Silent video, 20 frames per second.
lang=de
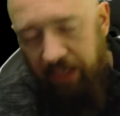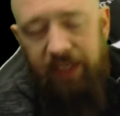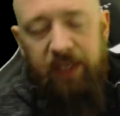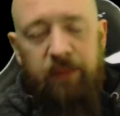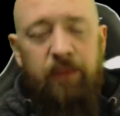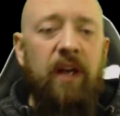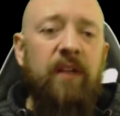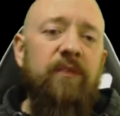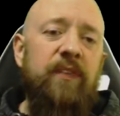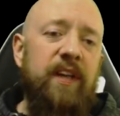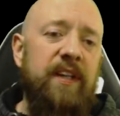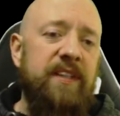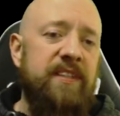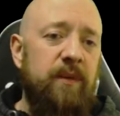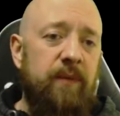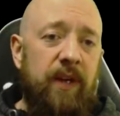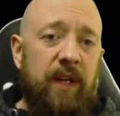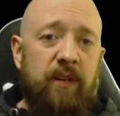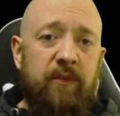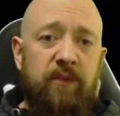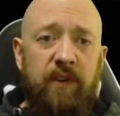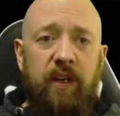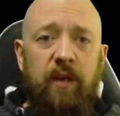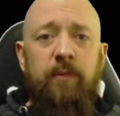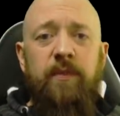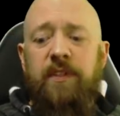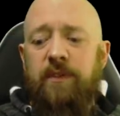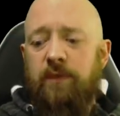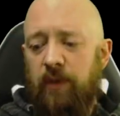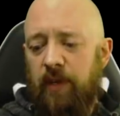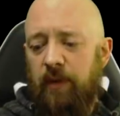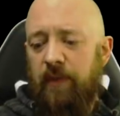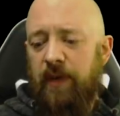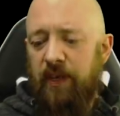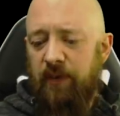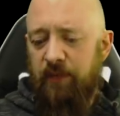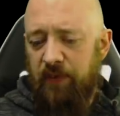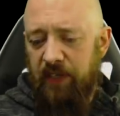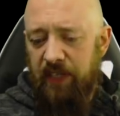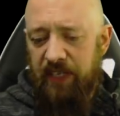den machen wir jetzt am Anfang, am Mittwoch am
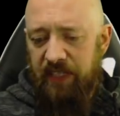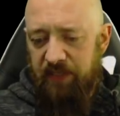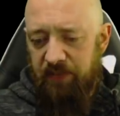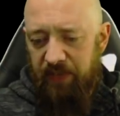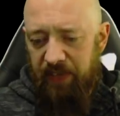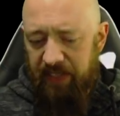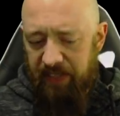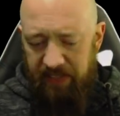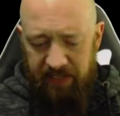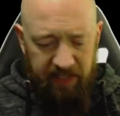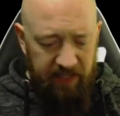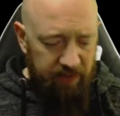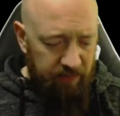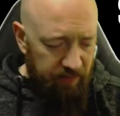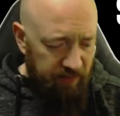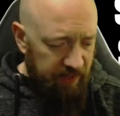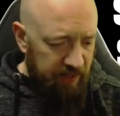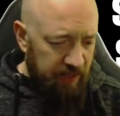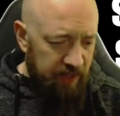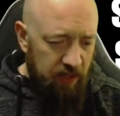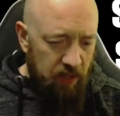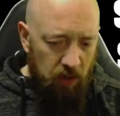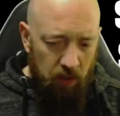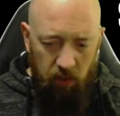Anfang gleich fertig irgendwie.